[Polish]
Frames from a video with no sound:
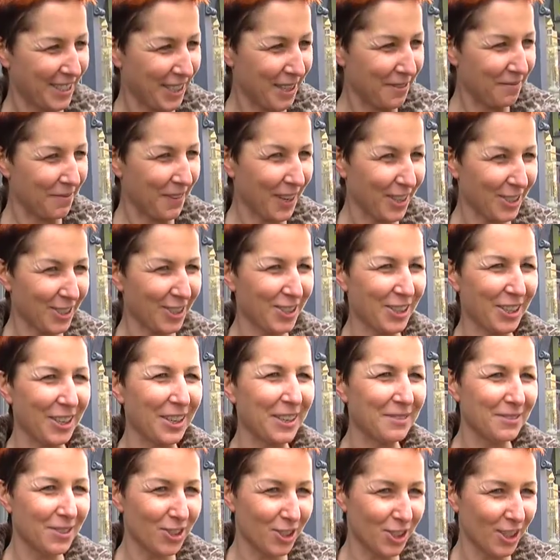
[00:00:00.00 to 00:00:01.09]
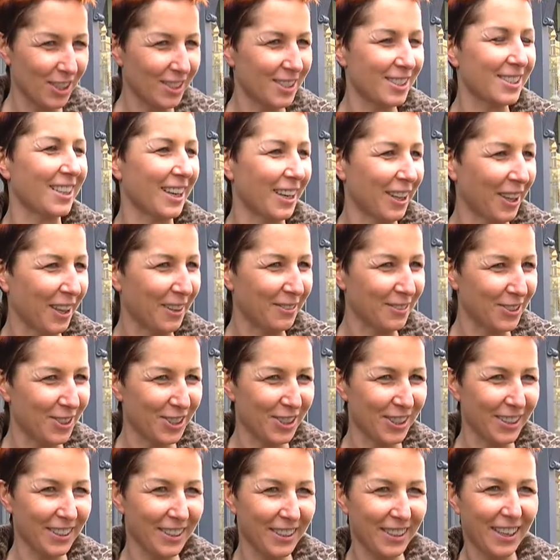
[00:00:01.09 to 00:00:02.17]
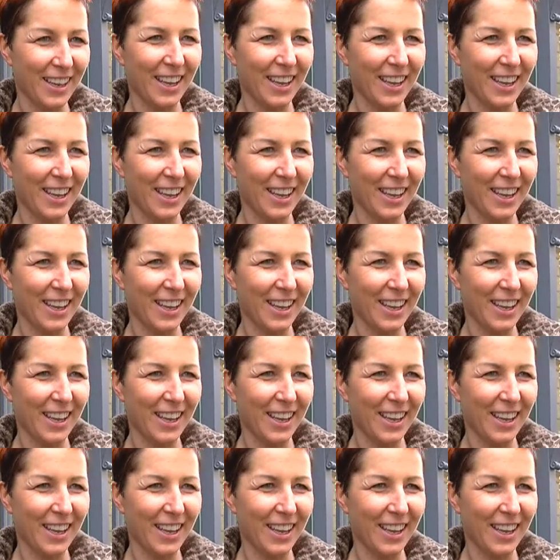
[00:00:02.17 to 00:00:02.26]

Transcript: z tej pierwszej MZ staram się,